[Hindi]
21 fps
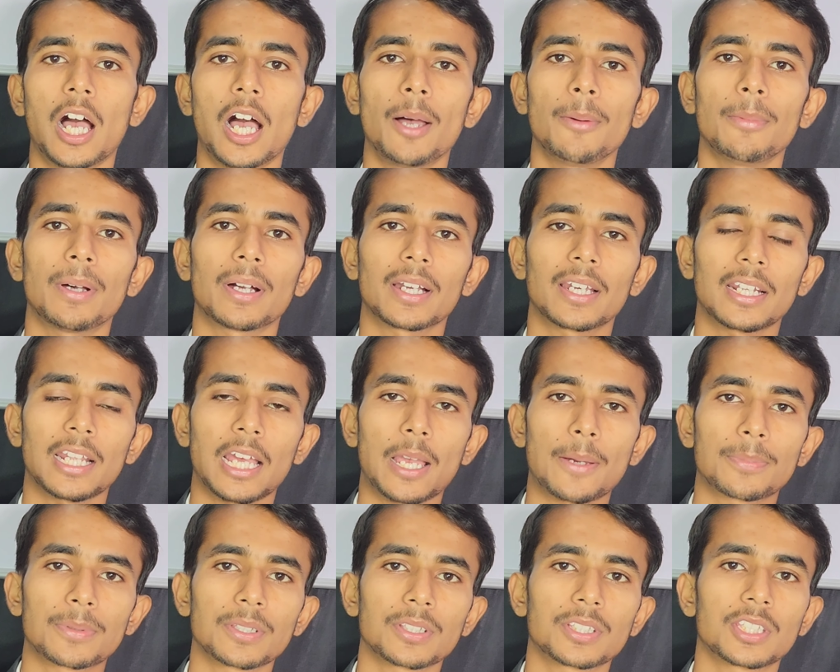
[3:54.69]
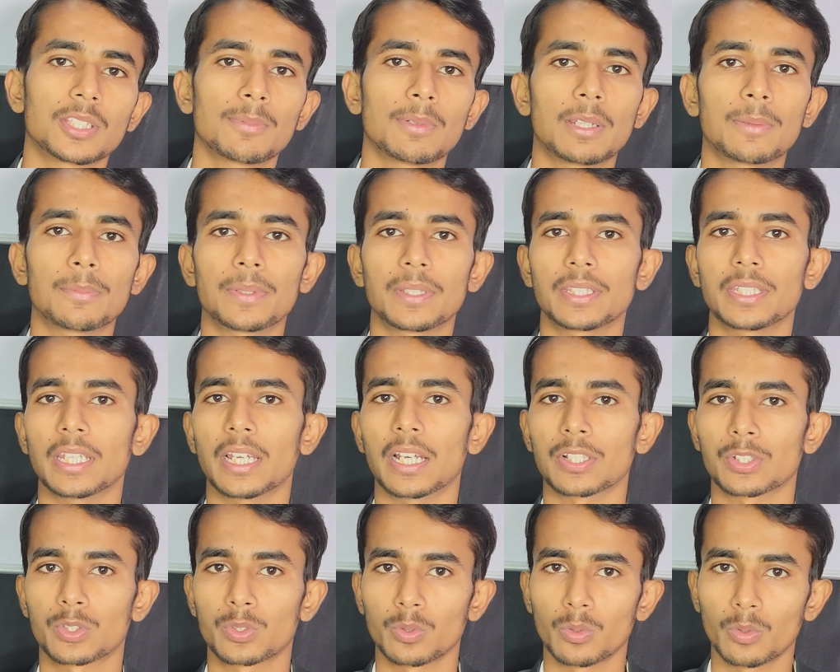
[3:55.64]
अब अगर आपके सिविल में ये
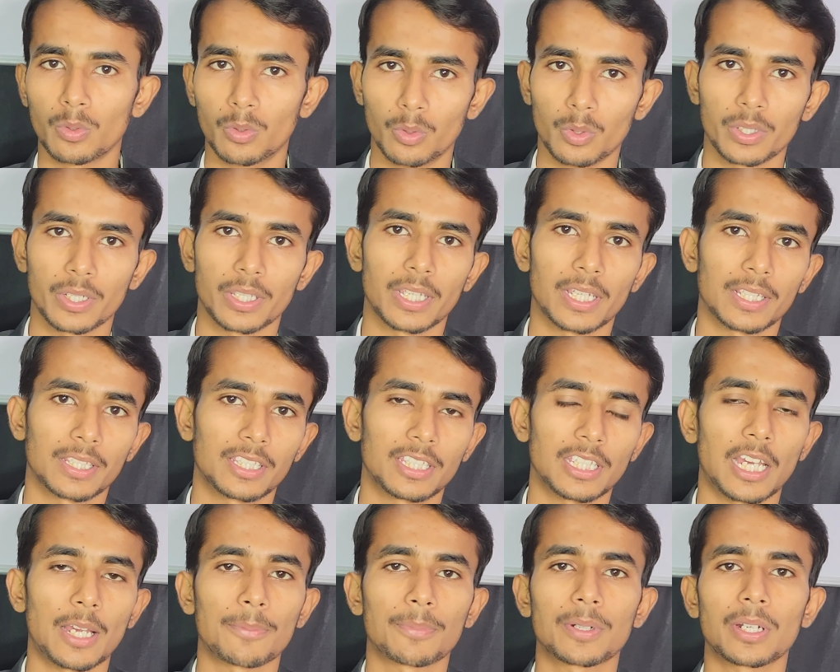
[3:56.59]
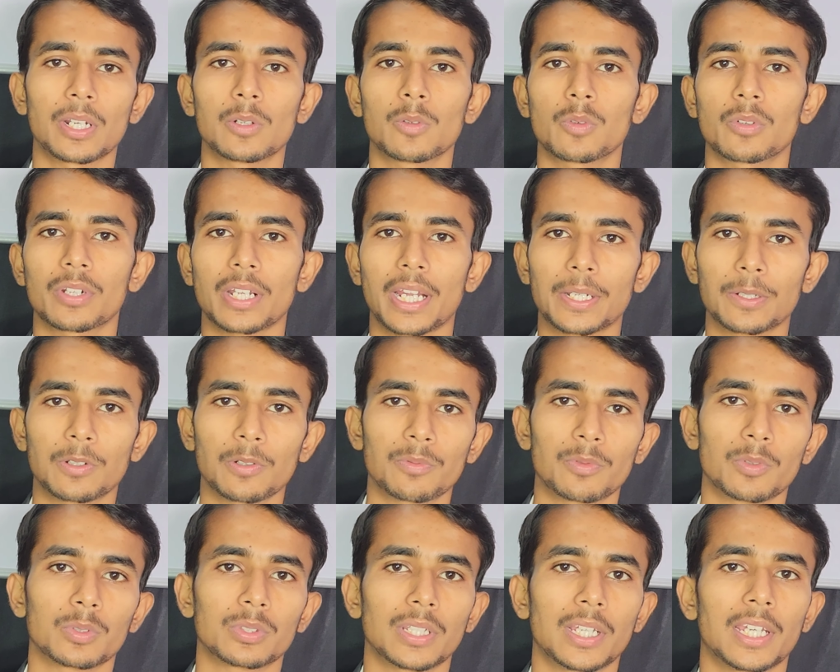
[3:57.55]
शो हो गया कि आपका लोन राइट
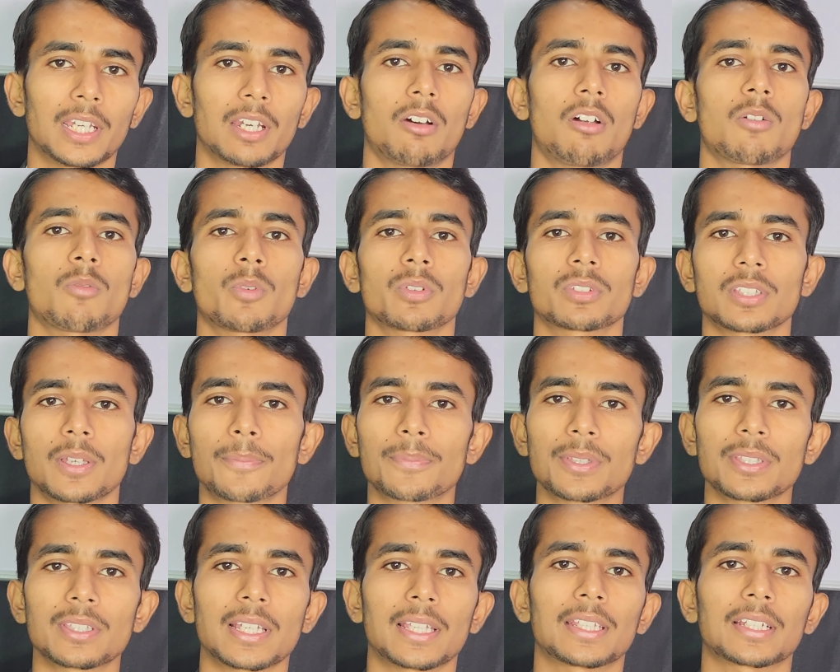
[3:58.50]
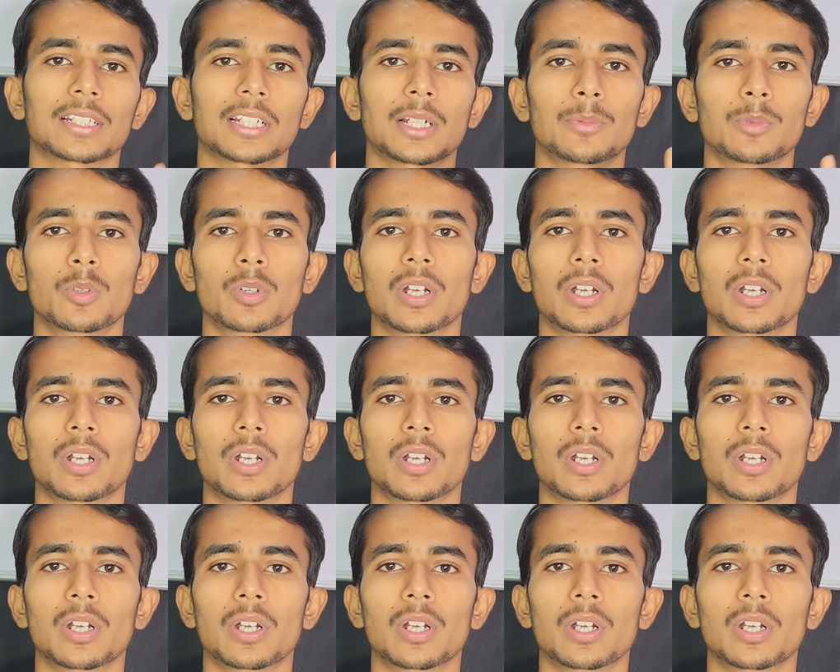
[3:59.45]
ऑफ होता है और वो सबसे ज़्यादा कब